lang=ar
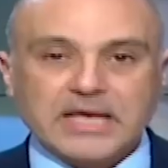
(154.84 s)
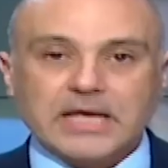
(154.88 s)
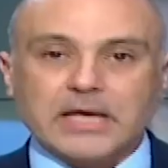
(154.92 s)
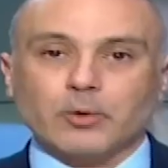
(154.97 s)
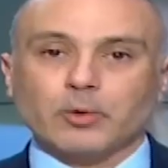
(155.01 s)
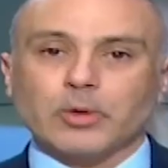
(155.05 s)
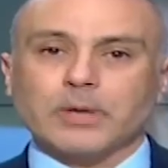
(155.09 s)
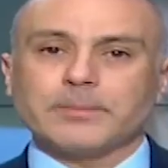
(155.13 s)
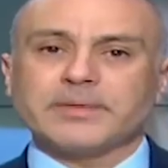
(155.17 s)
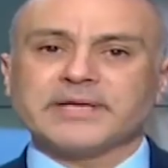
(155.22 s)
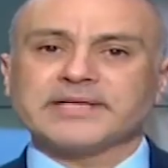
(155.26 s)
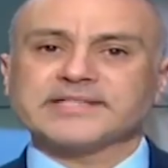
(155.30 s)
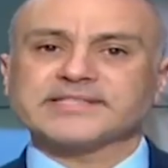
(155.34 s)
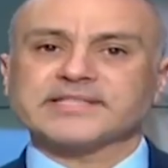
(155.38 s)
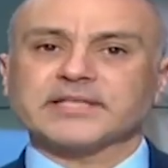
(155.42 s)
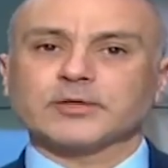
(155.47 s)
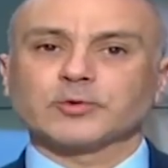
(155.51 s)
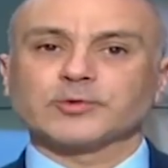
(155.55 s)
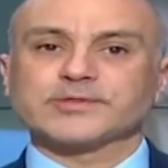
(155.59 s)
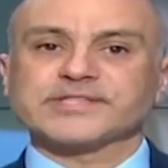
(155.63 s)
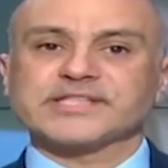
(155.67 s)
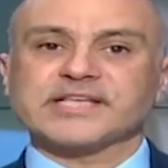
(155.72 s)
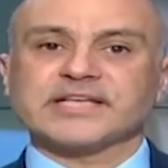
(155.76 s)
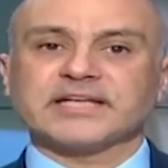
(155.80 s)
وما
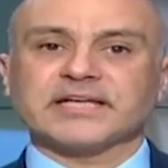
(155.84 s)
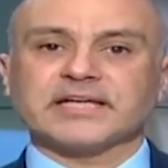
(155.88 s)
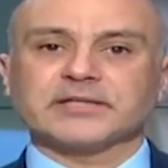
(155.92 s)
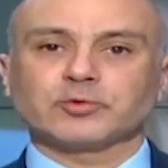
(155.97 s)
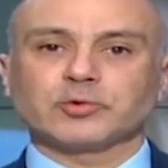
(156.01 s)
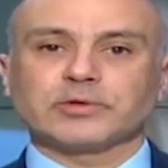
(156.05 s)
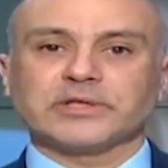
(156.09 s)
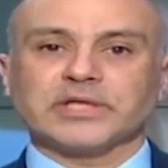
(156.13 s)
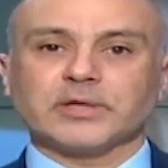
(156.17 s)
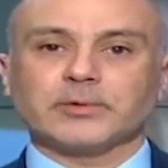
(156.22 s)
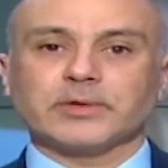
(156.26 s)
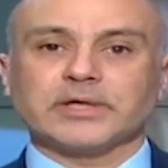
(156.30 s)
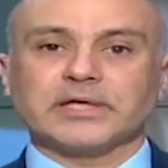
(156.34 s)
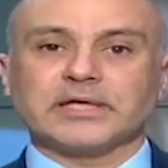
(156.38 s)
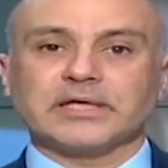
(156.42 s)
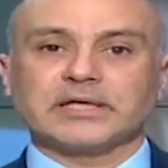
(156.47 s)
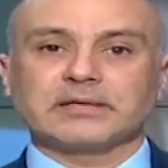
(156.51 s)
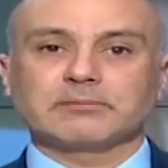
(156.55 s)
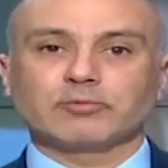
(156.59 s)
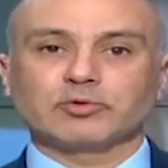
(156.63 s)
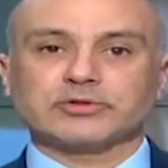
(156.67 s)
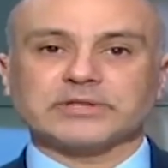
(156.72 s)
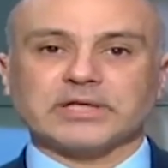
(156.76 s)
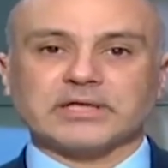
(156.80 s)
سيساعد اللواء
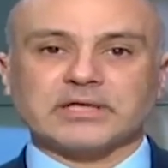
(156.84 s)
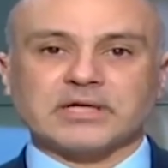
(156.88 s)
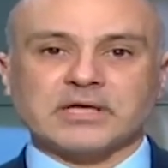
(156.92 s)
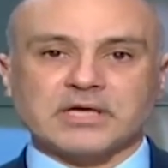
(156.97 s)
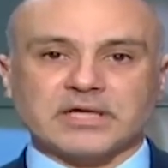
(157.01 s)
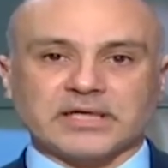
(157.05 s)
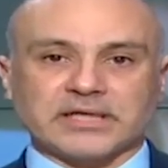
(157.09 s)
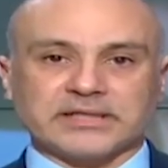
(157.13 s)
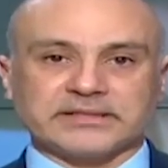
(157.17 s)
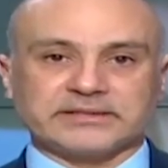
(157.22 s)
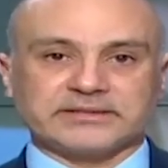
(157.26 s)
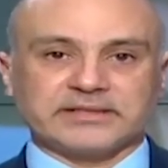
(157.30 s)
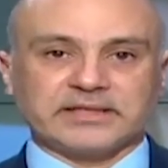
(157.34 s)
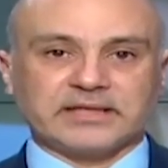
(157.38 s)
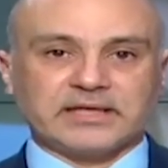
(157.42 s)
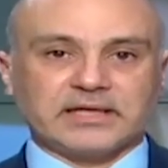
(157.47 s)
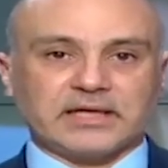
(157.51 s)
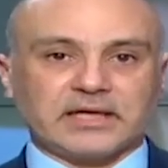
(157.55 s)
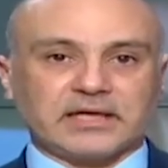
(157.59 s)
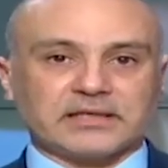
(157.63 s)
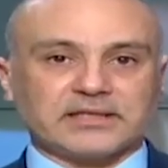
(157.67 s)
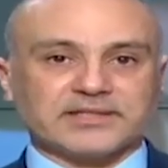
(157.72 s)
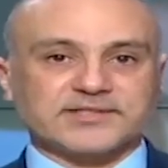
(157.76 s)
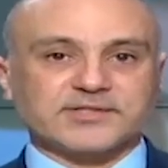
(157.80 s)
المتقاعد
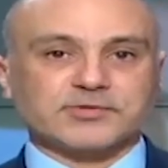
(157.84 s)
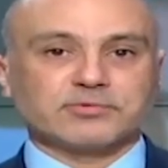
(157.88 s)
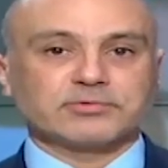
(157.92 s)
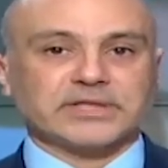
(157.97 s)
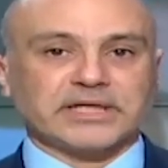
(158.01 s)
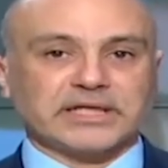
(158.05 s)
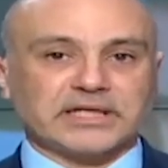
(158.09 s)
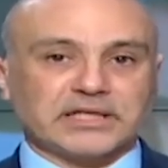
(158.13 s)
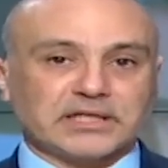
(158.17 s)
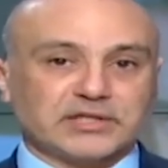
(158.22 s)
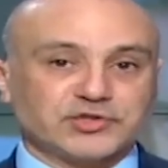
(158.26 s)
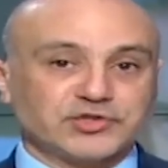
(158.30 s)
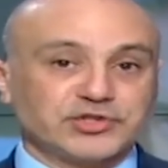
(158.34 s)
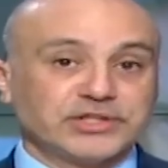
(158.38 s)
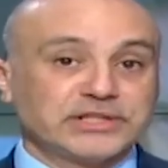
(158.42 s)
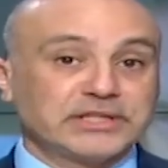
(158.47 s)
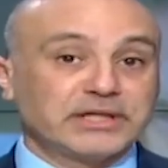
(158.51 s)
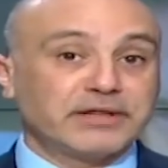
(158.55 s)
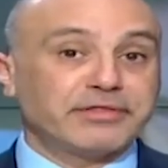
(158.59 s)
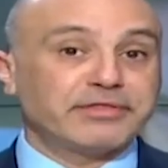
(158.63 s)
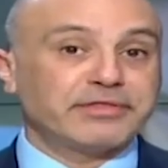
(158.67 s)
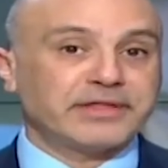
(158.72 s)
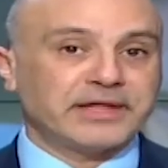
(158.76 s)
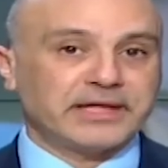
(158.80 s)
على صنع الجيل
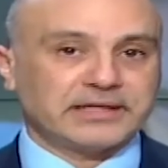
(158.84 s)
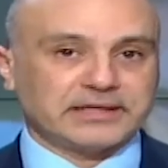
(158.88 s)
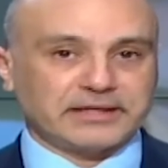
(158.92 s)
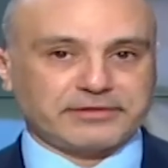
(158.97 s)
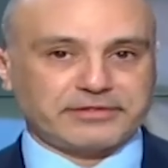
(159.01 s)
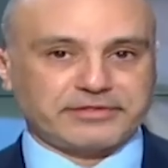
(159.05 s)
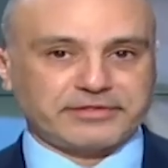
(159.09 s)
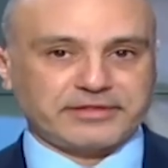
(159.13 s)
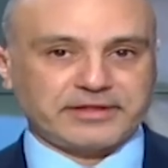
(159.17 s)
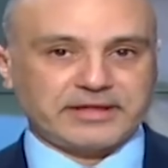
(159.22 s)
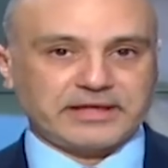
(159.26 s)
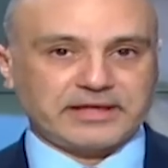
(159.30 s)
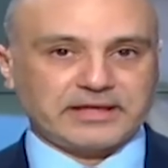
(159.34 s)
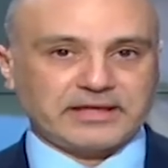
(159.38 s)
الثالث